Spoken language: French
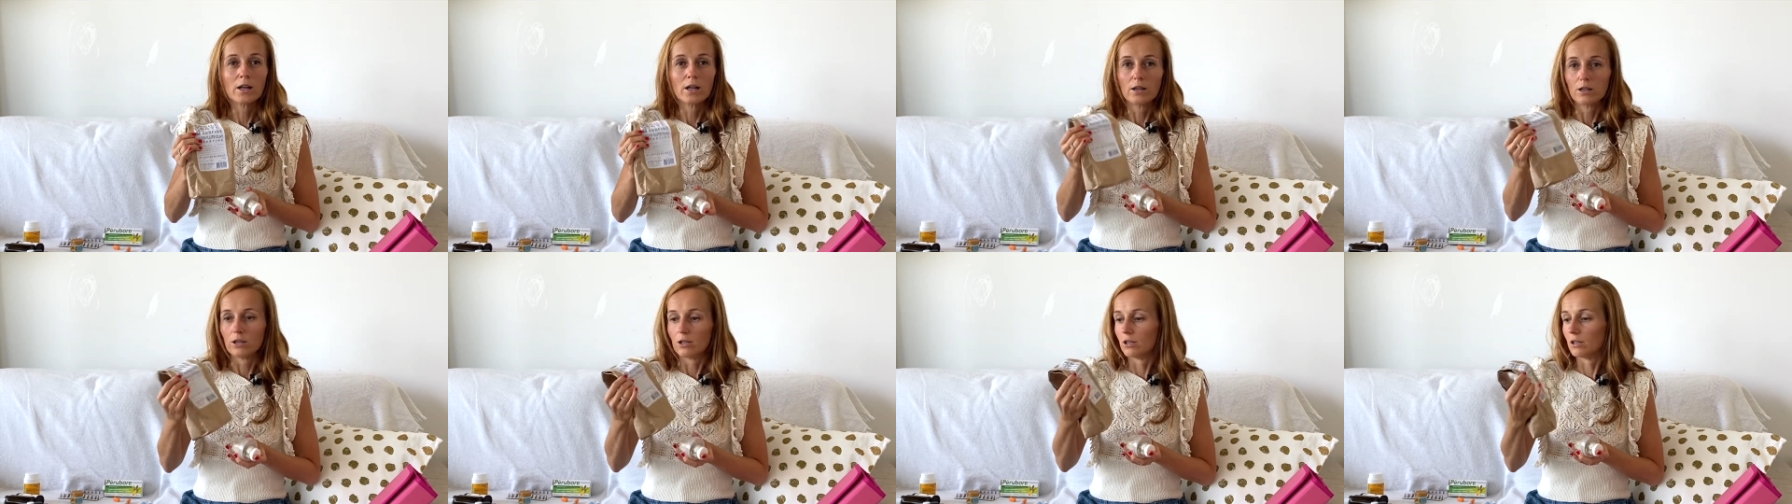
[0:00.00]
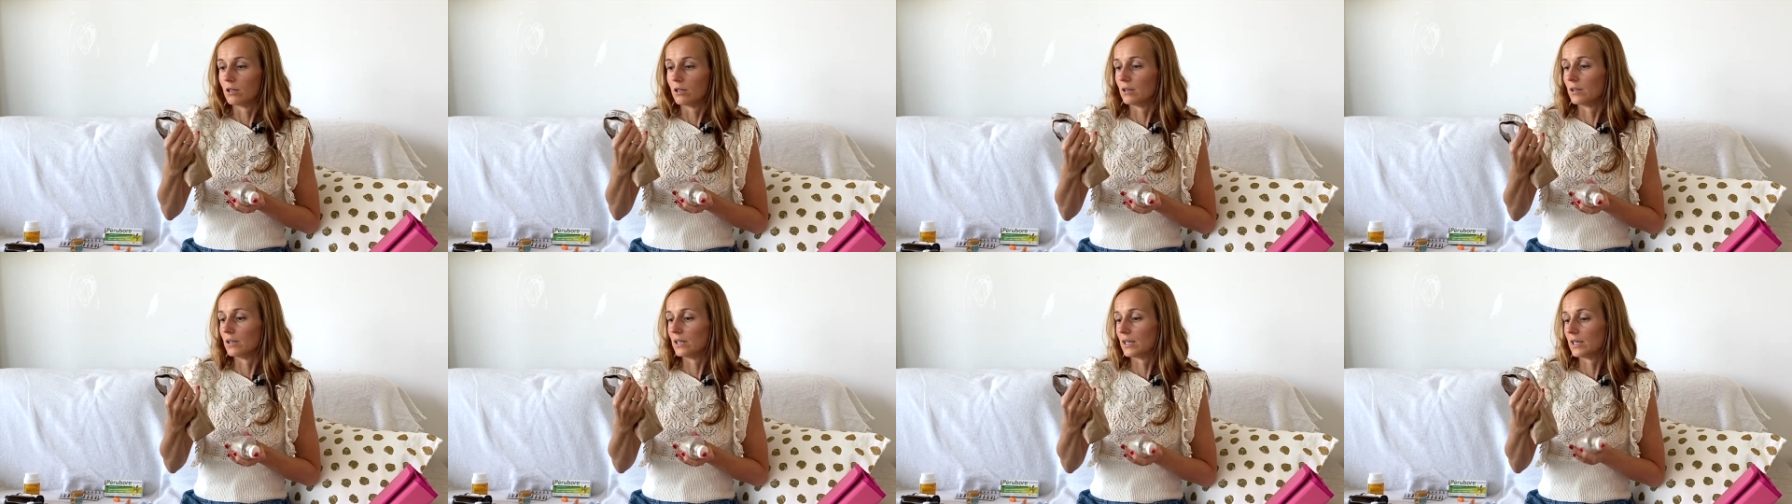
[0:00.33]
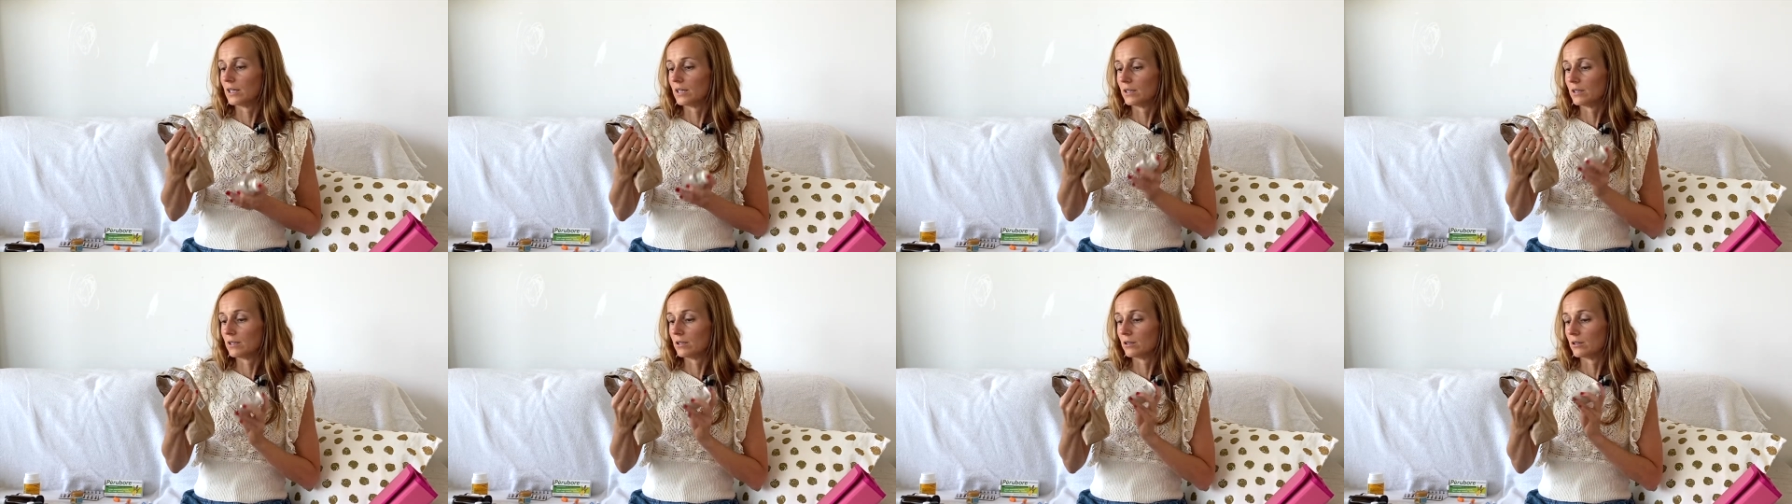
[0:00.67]
Euh,
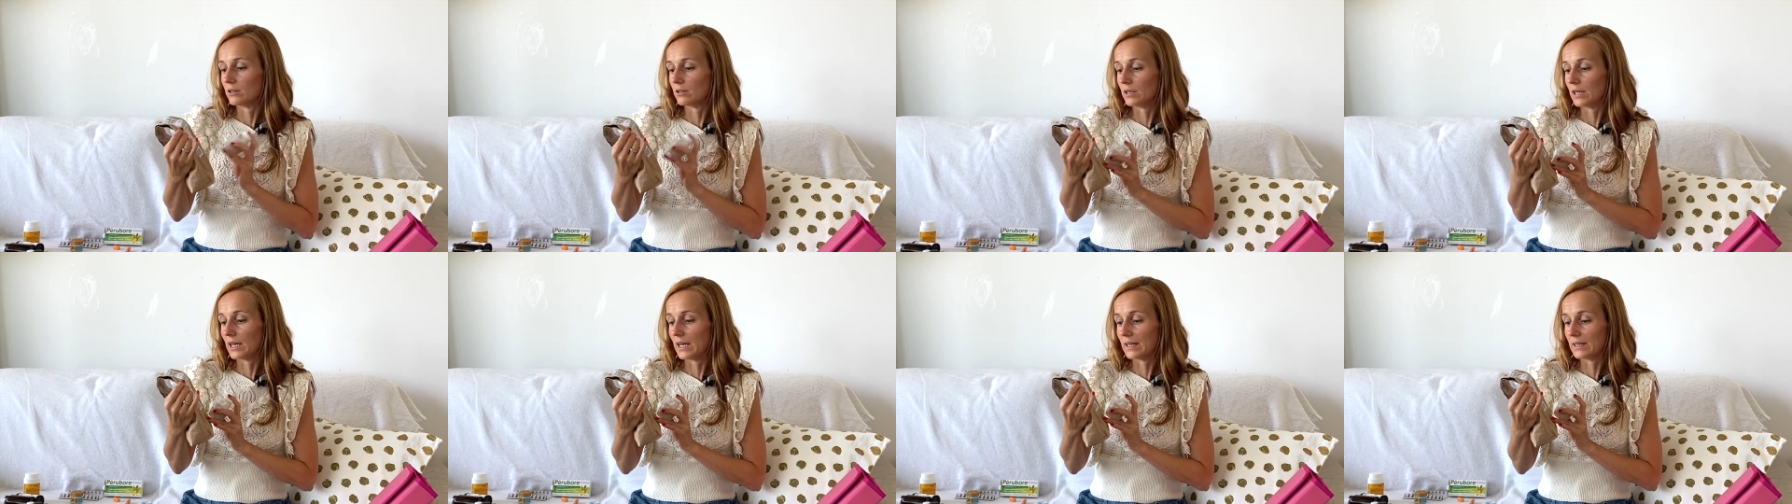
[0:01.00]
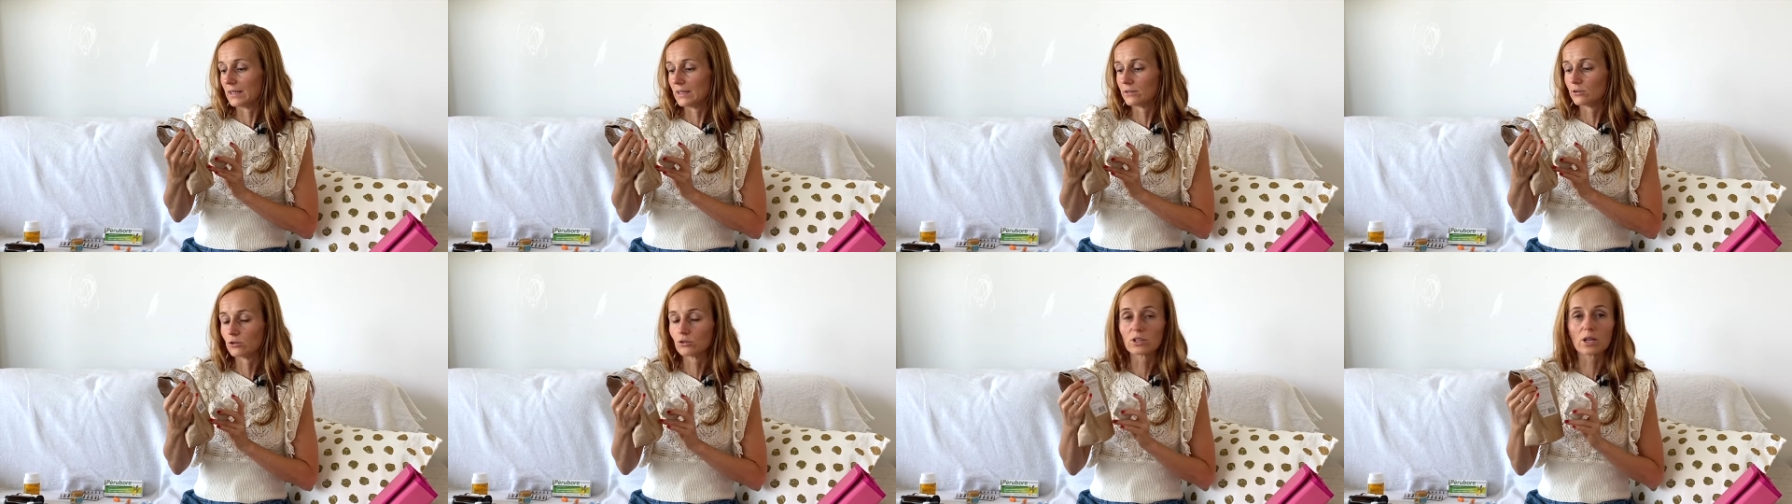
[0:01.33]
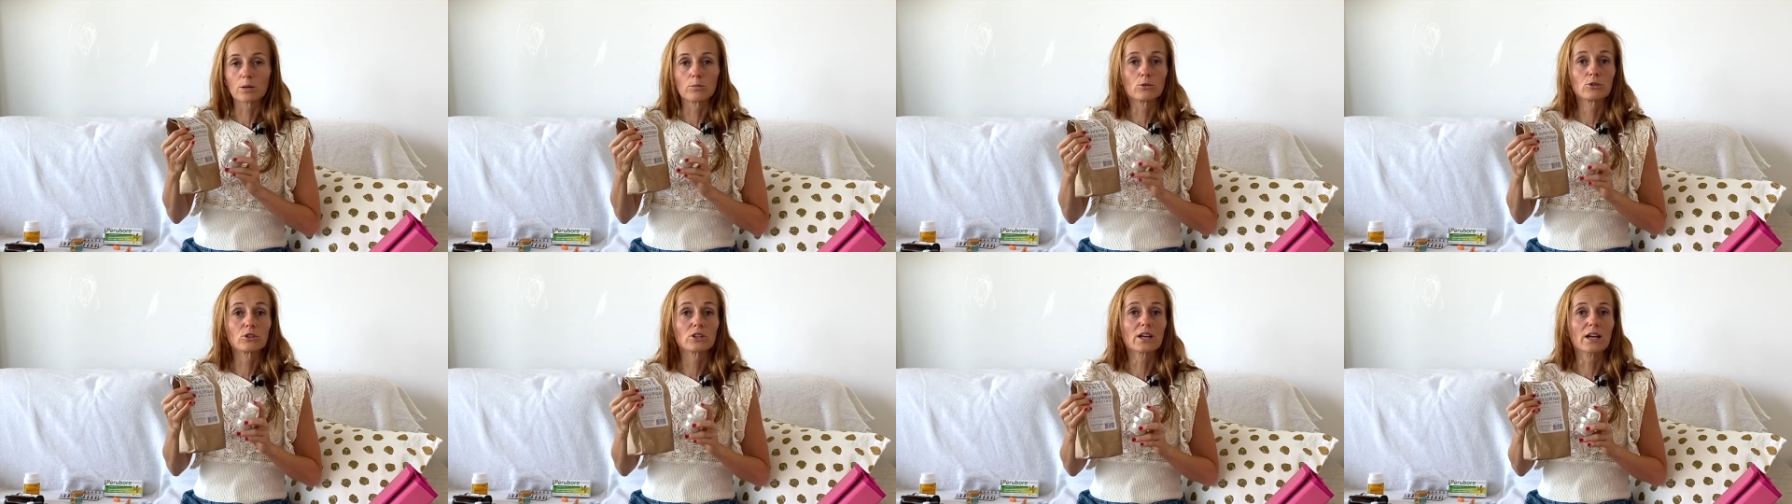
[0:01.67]
et euh, elle est de très
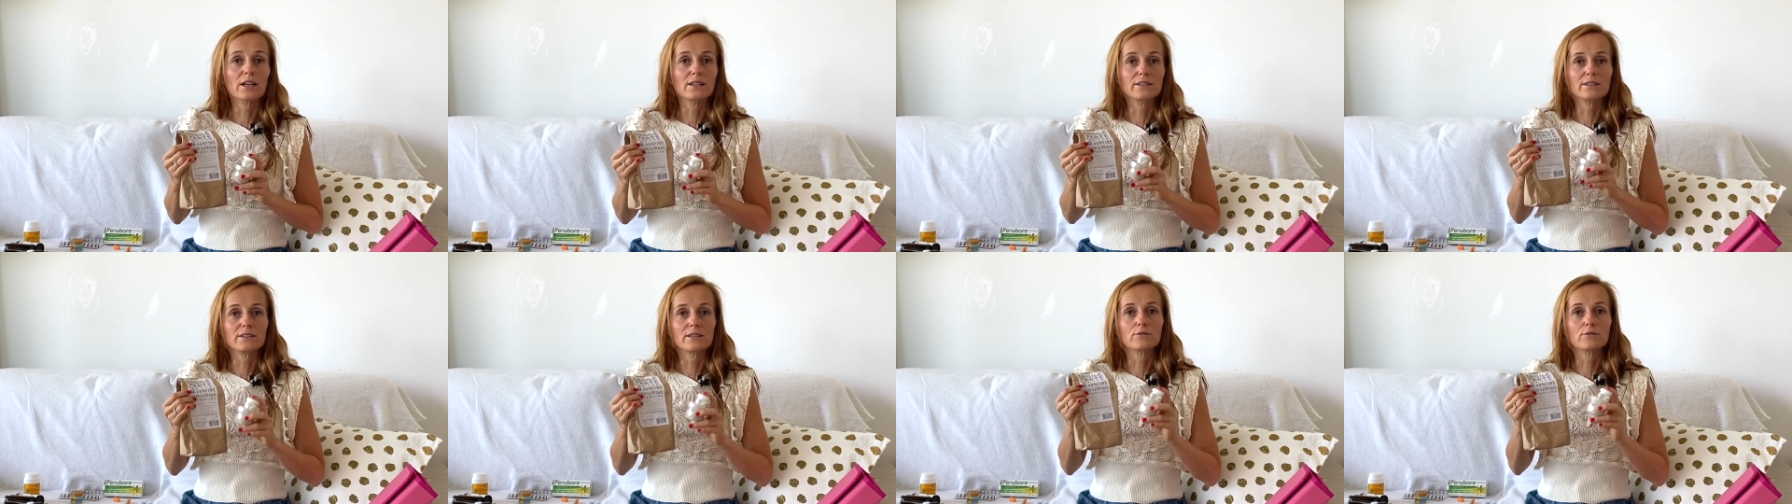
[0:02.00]
bonne qualité.